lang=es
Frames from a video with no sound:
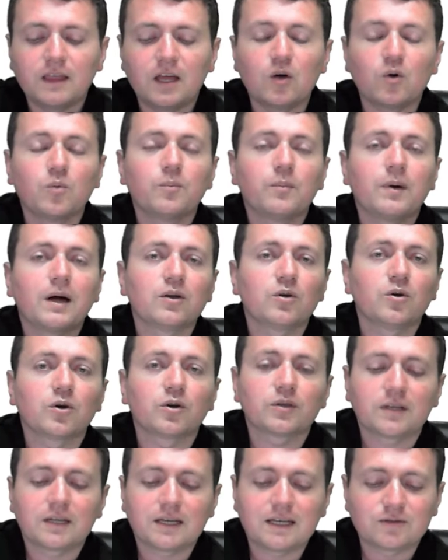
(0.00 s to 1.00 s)
de un
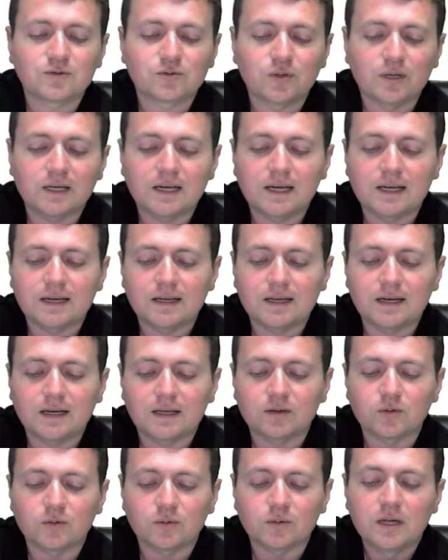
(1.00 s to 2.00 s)
valor que estoy
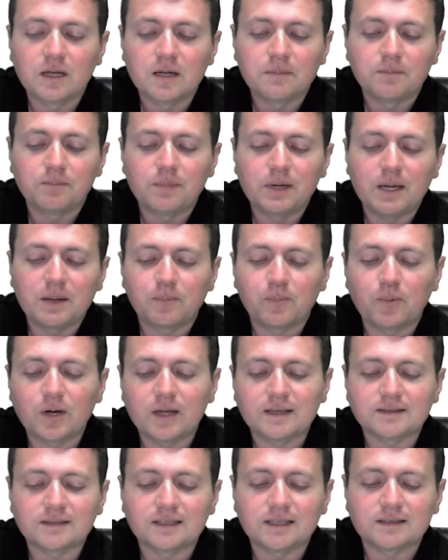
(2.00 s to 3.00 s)
generando. Bien
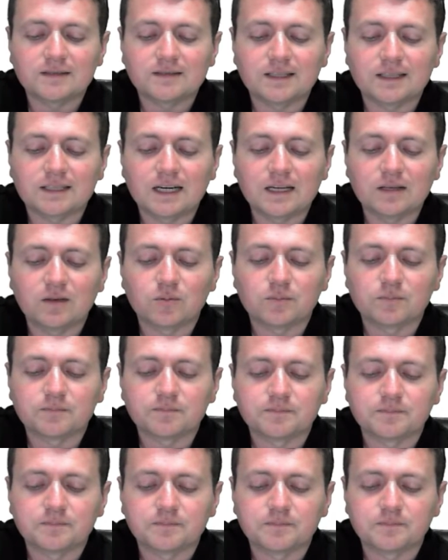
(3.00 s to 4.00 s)
puede ser este random.
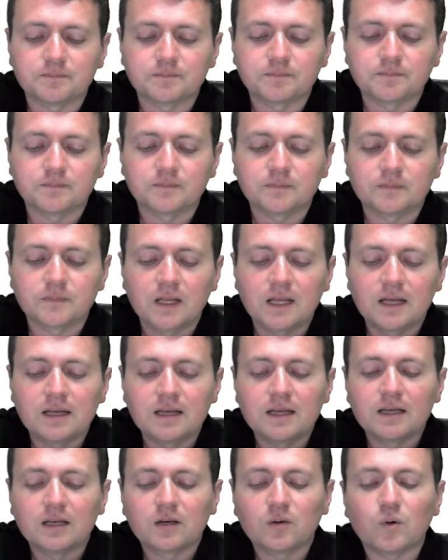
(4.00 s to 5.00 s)

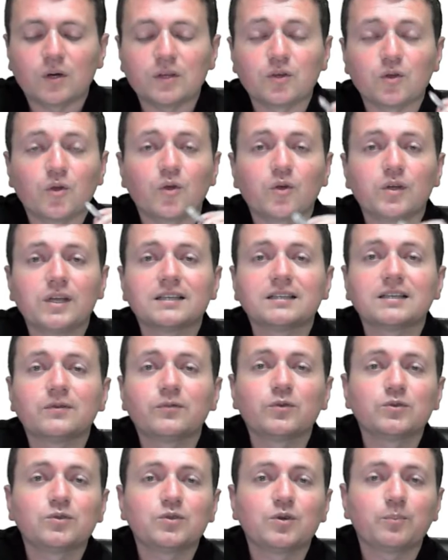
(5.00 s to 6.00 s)
Cuando doy
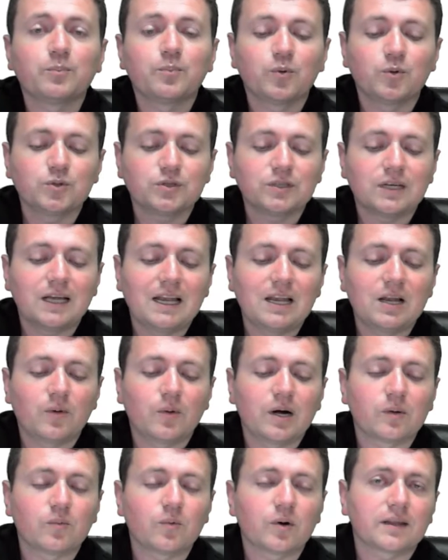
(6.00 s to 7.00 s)
esa función push, él
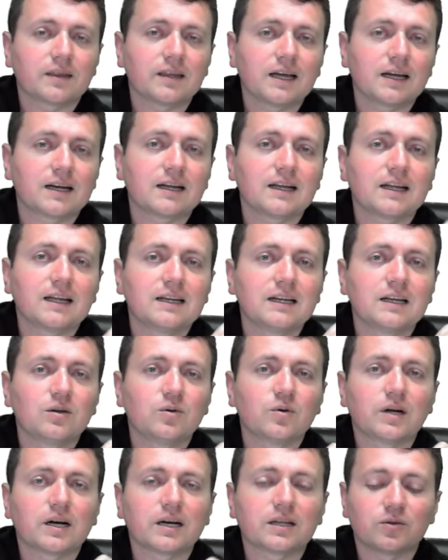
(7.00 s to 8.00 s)
lo va a guardar en
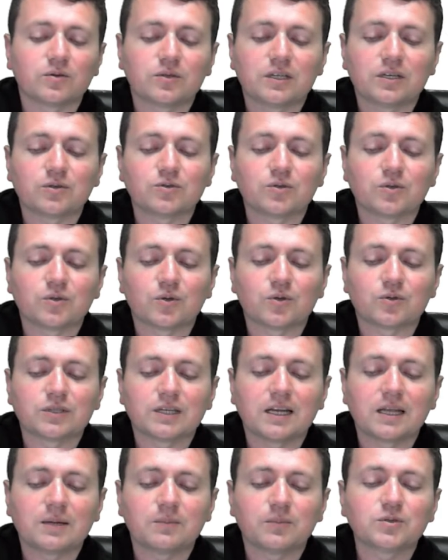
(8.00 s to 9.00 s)
el lugar donde nosotros
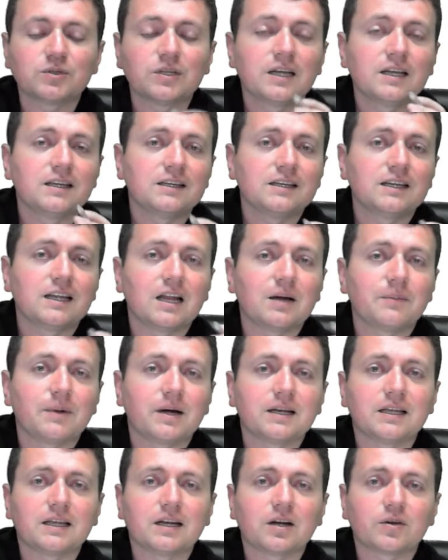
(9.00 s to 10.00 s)
queremos y en la
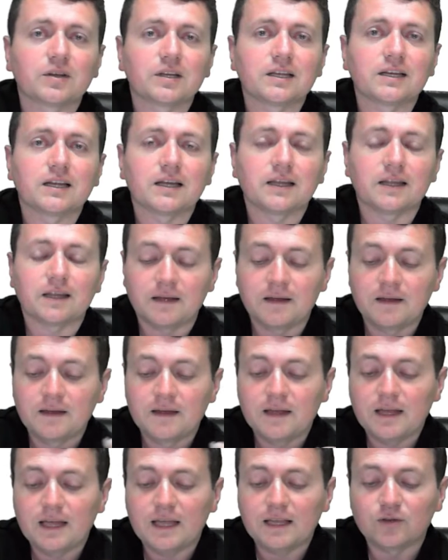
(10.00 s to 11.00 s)
manera ordenada.
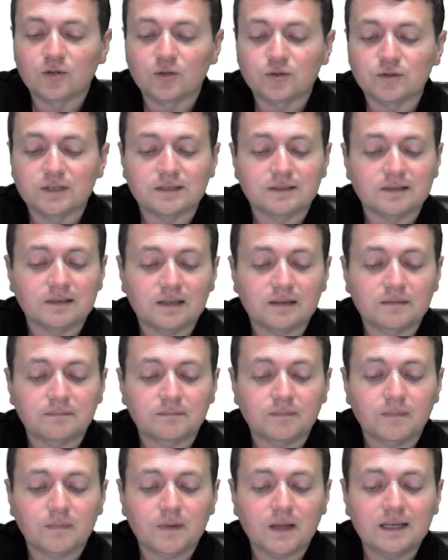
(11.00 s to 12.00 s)
Entonces,
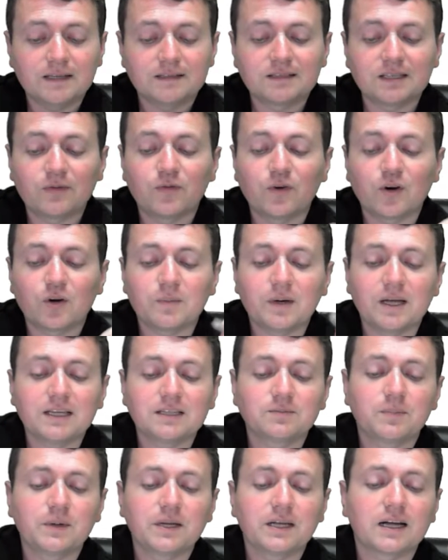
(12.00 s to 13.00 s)
esta forma
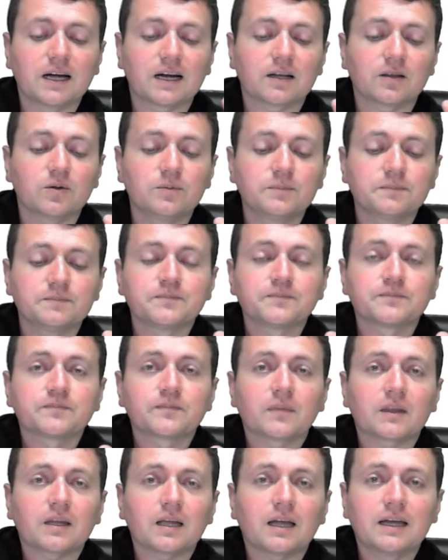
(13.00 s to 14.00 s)
de explicarlo
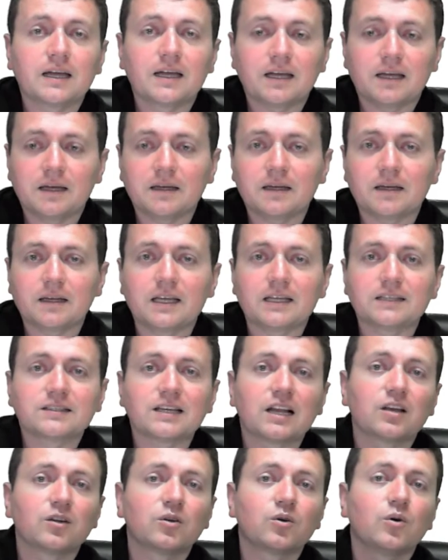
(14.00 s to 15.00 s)
eh,
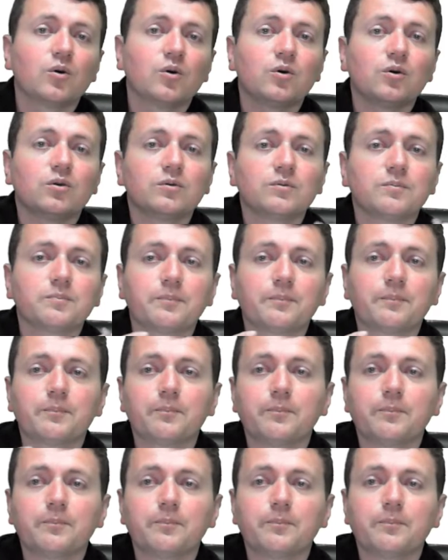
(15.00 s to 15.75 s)
es algo